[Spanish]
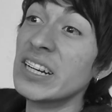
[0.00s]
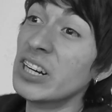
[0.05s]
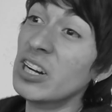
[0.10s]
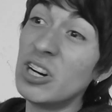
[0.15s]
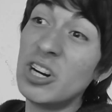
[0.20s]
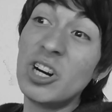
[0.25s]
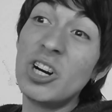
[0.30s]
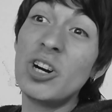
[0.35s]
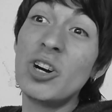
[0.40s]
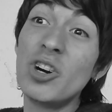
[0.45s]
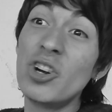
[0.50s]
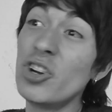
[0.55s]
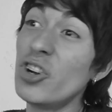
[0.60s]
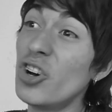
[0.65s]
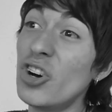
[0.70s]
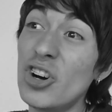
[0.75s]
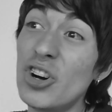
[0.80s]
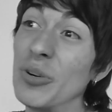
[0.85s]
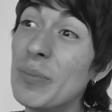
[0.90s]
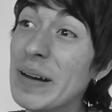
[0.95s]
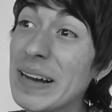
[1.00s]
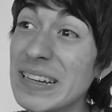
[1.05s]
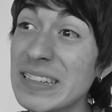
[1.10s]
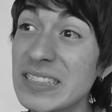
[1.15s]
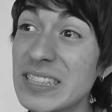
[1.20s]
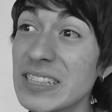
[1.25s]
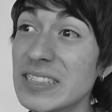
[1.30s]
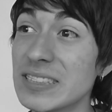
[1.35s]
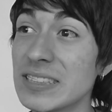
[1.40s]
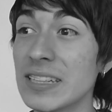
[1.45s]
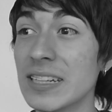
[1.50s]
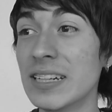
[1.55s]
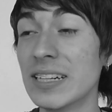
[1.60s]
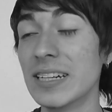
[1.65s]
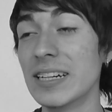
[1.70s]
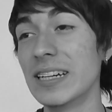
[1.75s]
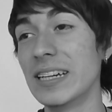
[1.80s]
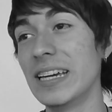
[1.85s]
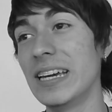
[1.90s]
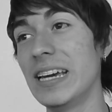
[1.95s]
No, no manches.
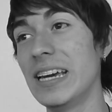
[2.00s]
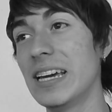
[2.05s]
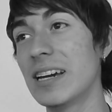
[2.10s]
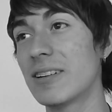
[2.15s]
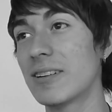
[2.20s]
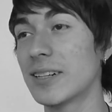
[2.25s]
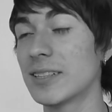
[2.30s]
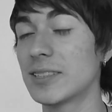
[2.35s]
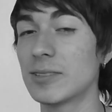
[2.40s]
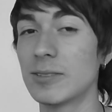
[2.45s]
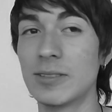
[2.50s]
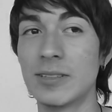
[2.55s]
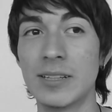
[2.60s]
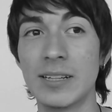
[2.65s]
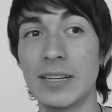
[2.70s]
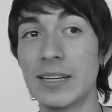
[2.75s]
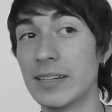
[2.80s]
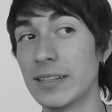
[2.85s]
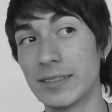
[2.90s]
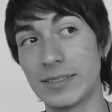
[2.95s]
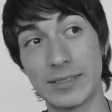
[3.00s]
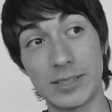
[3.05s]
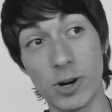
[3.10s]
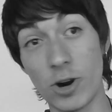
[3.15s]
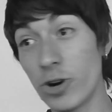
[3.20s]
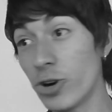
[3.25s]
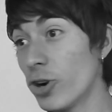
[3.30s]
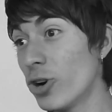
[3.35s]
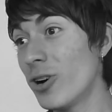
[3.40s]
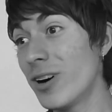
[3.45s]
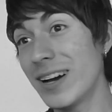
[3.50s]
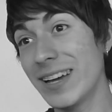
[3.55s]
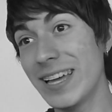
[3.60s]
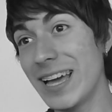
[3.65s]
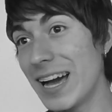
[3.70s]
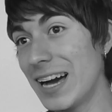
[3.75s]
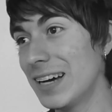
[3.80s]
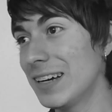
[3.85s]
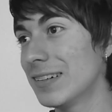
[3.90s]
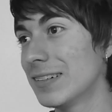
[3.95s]
Hijo eso. Tronó
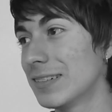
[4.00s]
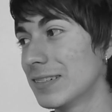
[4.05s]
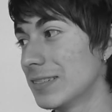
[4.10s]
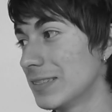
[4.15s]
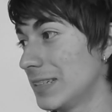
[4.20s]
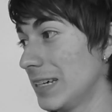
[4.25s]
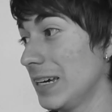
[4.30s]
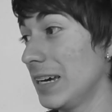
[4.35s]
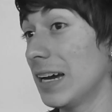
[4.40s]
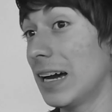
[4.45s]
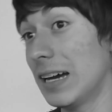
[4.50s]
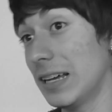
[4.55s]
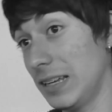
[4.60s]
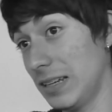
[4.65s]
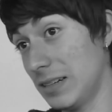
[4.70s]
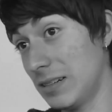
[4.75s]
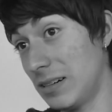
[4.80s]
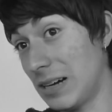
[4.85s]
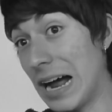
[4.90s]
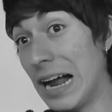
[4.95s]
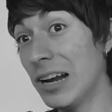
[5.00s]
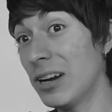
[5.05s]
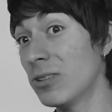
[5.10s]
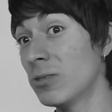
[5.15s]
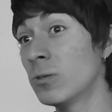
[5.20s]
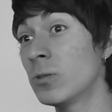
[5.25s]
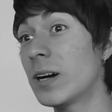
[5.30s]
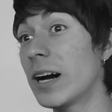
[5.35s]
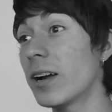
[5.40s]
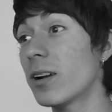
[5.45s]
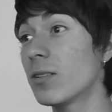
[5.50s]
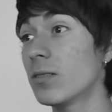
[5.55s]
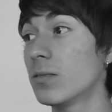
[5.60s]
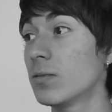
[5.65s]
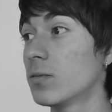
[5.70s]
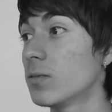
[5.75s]
allá. Sí, hay un carro.